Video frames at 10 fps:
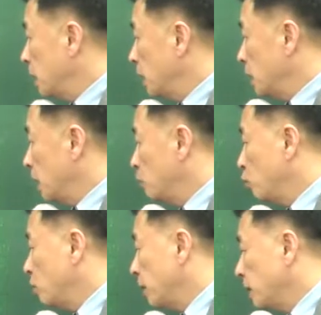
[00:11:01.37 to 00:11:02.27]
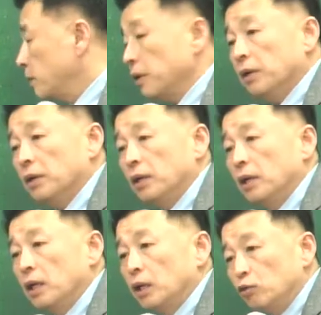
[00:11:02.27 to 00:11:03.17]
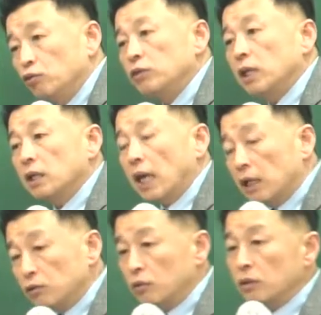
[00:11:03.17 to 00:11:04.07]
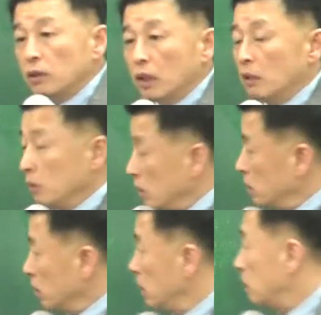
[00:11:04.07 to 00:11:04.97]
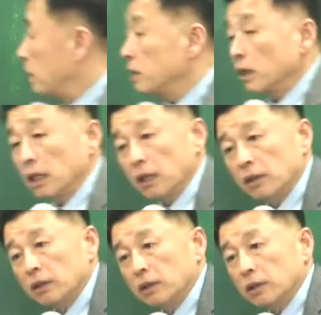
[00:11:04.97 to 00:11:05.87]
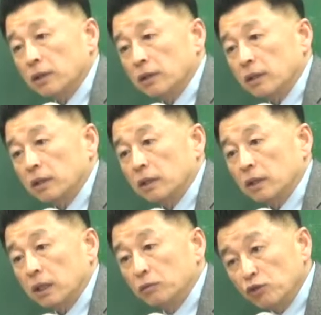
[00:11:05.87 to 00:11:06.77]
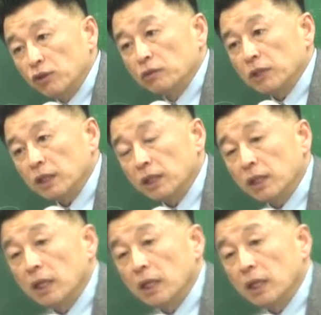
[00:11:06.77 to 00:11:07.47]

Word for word: 아니라 뭐를 받아서 융자를 안고 들어가면 이게 발생해요. 금융 위험이.